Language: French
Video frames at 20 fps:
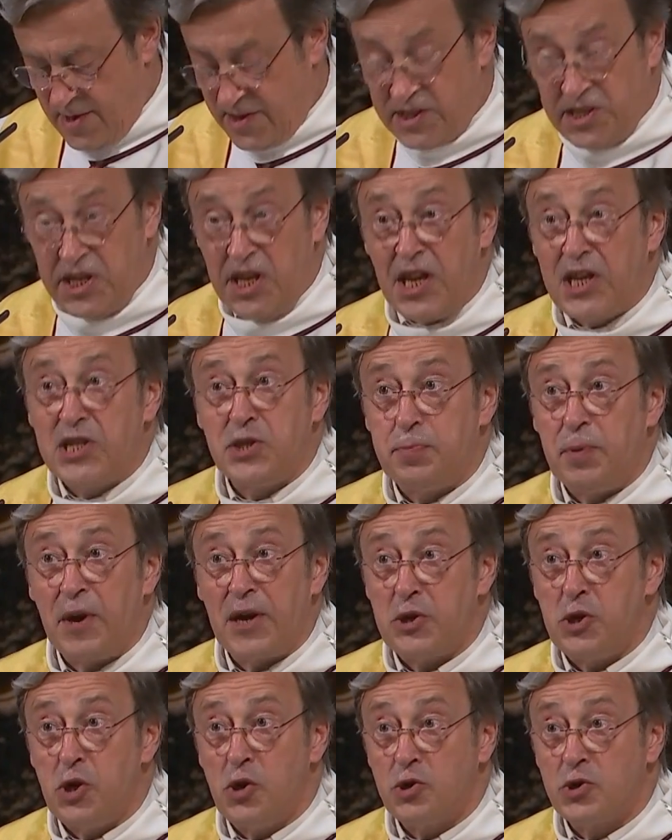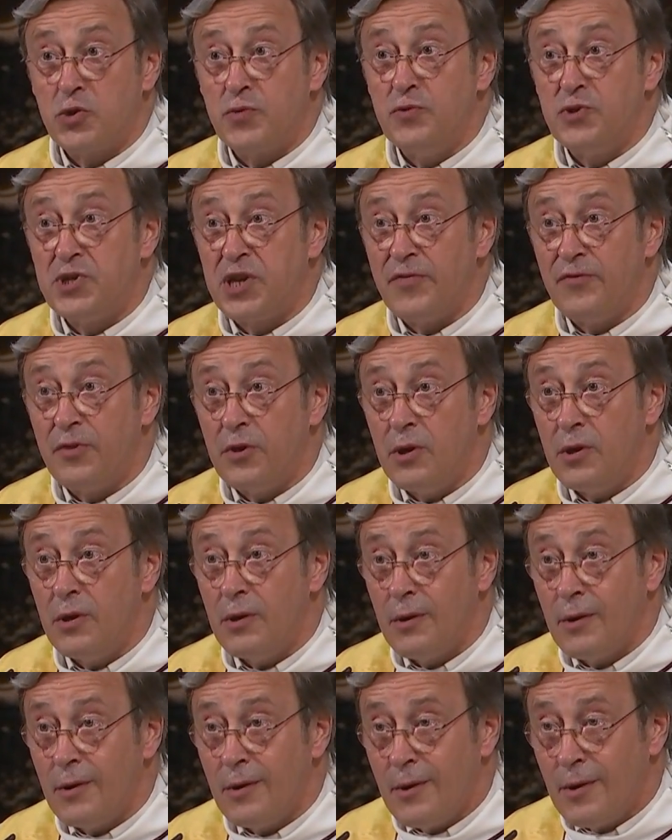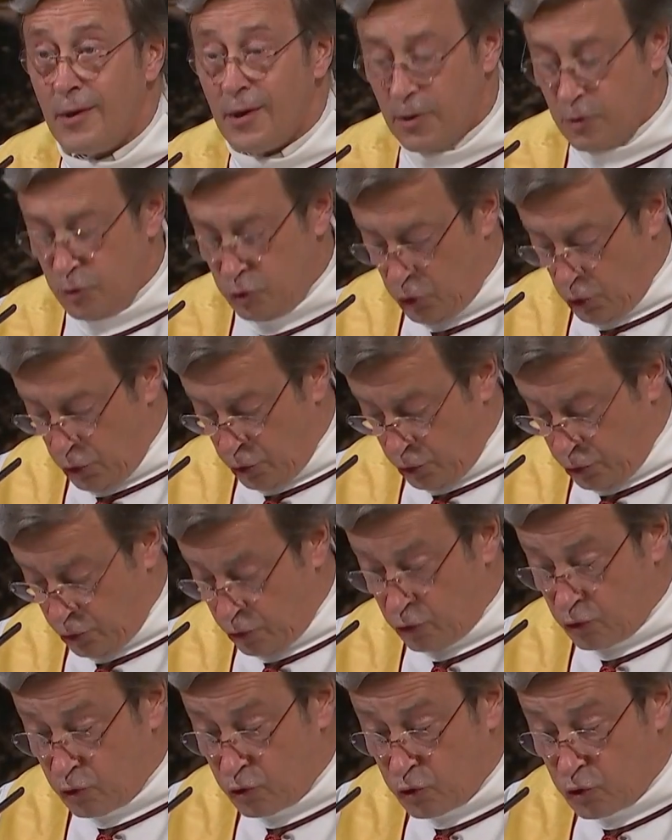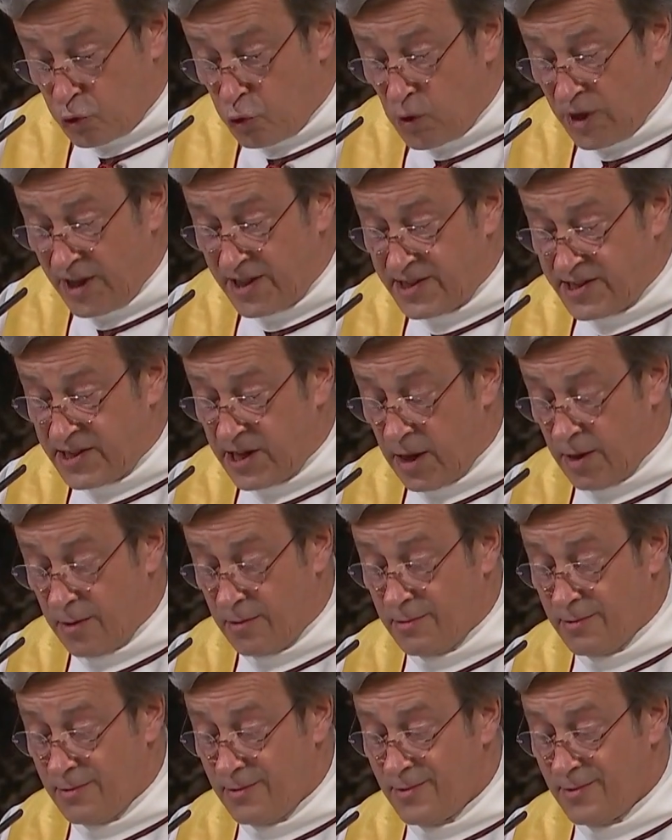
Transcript: C'est l'expérience, vous savez, de tous les saints.